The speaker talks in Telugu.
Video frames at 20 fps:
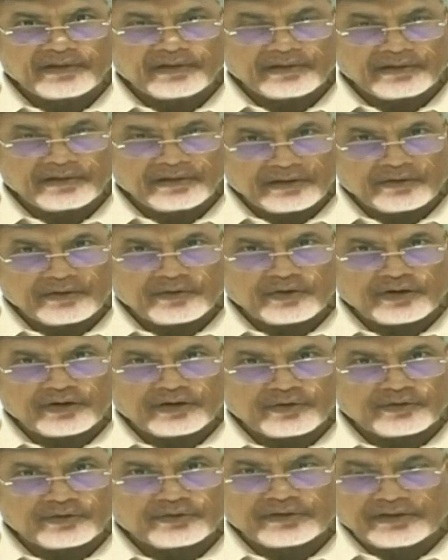నిన్న ఒక్క
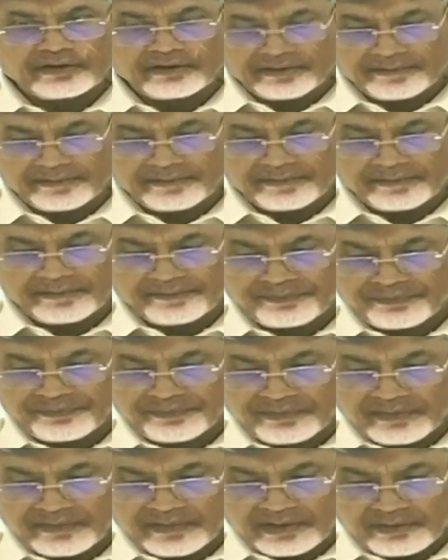రోజున
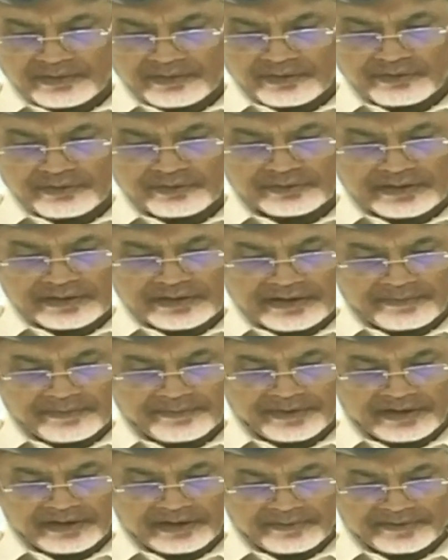రెండు వందల
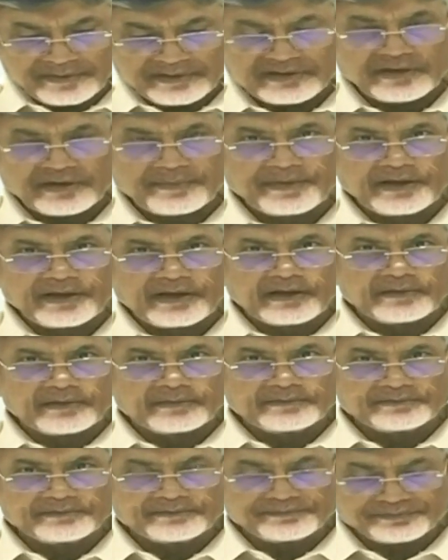డెబ్బై నాలుగు మంది చనిపోయారు
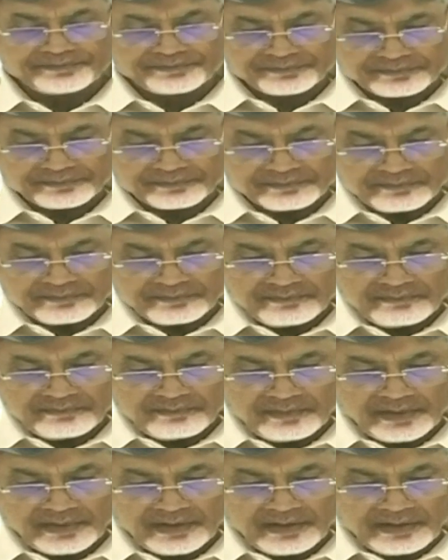
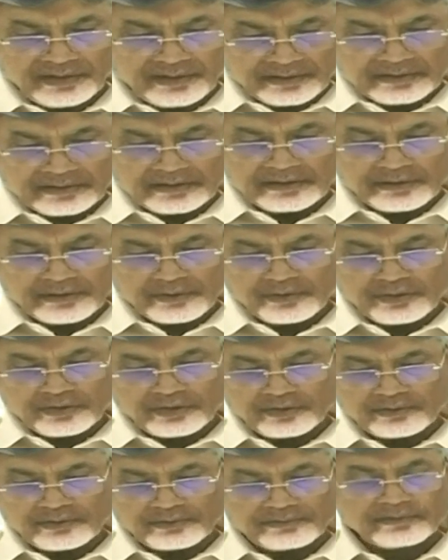ఇటలీ రెండో
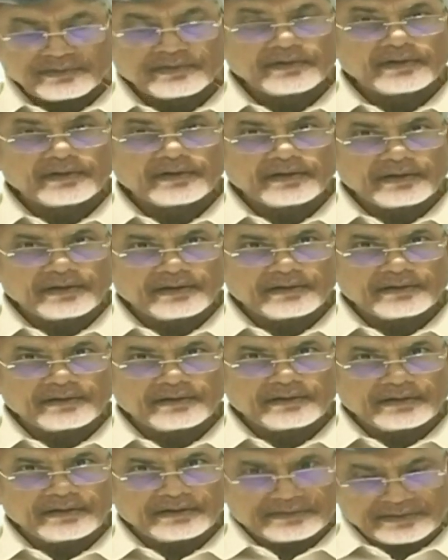
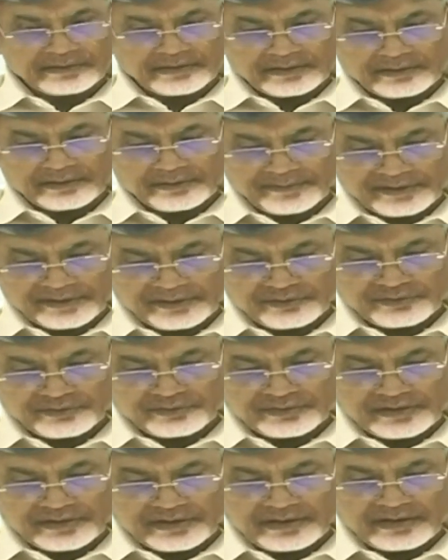దేశం కింద మనం
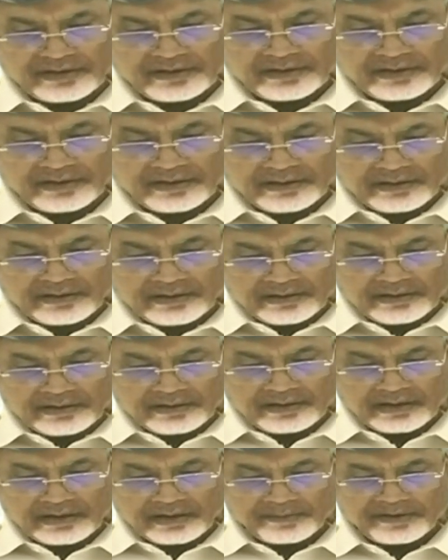చూస్తే
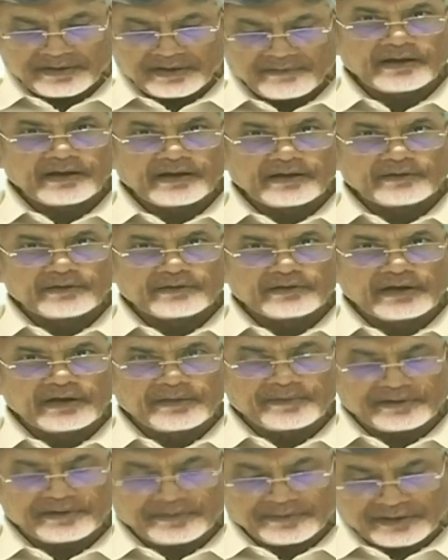ఎనభై ఐదు వందల
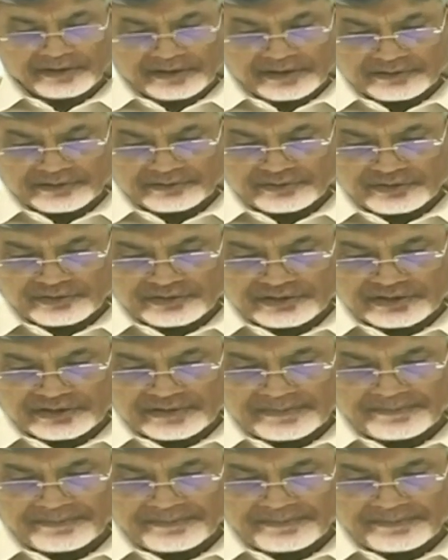ఎనభై తొమ్మిది కేసులు వచ్చి